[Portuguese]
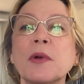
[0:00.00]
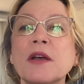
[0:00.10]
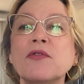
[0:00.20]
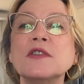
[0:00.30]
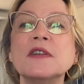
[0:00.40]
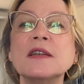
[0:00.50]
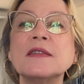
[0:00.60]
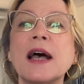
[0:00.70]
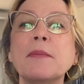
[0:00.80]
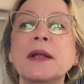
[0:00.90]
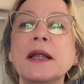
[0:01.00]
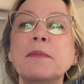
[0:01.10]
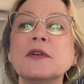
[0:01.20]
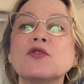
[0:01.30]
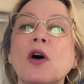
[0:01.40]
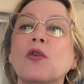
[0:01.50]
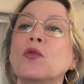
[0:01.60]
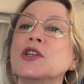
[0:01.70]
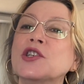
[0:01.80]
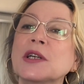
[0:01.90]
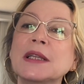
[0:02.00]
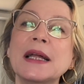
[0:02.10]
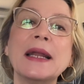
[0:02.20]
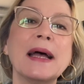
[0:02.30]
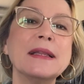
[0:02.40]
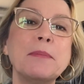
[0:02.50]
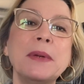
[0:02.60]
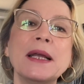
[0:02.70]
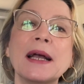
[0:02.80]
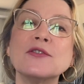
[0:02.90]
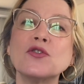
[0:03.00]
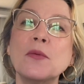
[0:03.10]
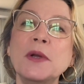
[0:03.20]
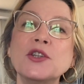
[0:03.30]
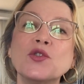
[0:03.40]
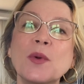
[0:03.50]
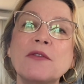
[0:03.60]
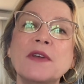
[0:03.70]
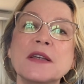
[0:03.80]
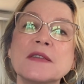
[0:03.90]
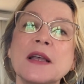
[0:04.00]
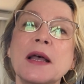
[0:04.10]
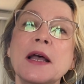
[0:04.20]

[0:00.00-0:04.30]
Porque vocês sabem, né, pessoal, não adianta nada aplicar somente uma vez.